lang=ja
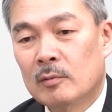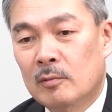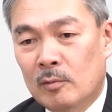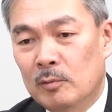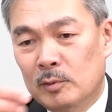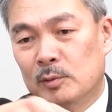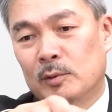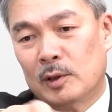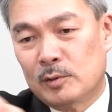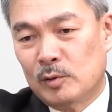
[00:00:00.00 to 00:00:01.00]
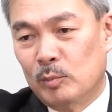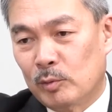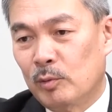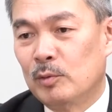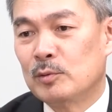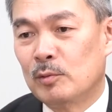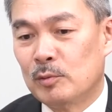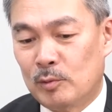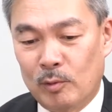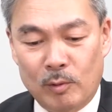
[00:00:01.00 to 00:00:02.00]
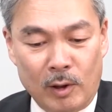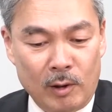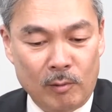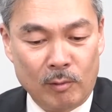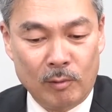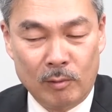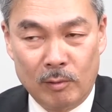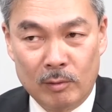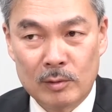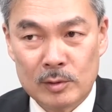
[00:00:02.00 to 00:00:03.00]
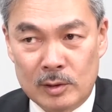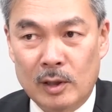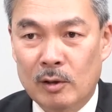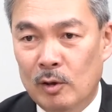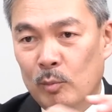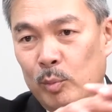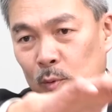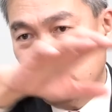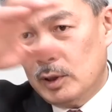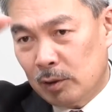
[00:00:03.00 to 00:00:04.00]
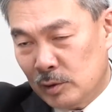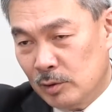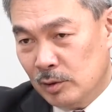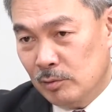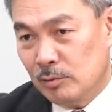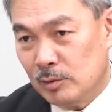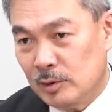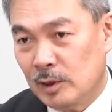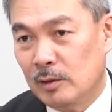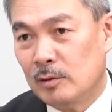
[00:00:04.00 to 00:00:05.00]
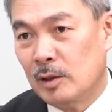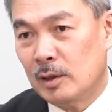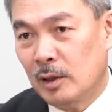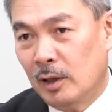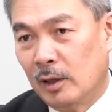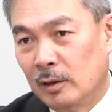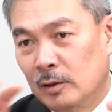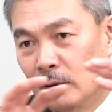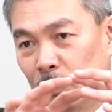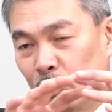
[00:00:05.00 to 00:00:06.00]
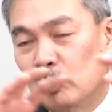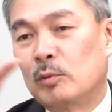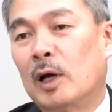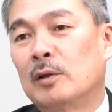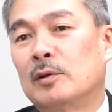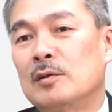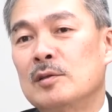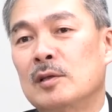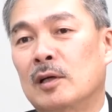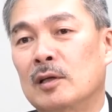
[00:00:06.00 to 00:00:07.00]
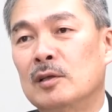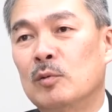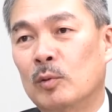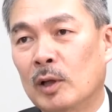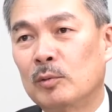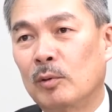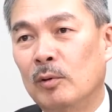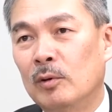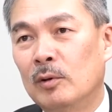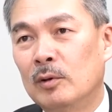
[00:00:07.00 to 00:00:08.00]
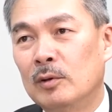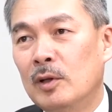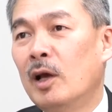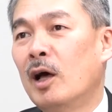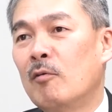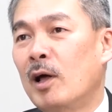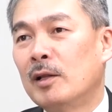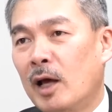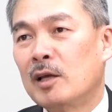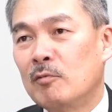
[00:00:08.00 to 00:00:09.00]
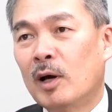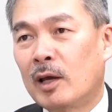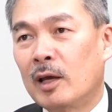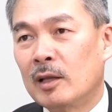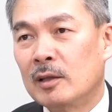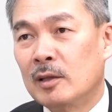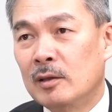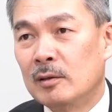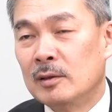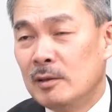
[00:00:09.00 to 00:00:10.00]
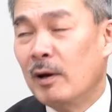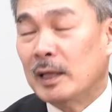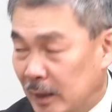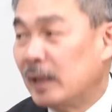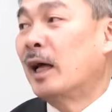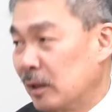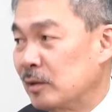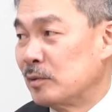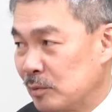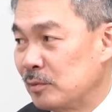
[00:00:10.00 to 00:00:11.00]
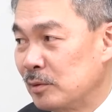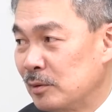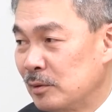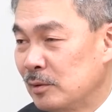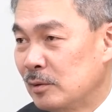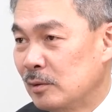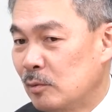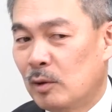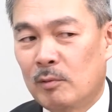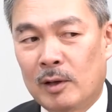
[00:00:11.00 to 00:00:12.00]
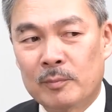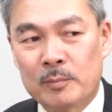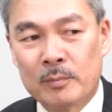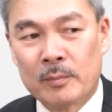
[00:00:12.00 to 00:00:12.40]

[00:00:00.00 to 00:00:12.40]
この人たちとも共存共栄をして、僕たち人類全体がもっと発展したらいいよなと、願わないわけにはいかないんです。はい、これは、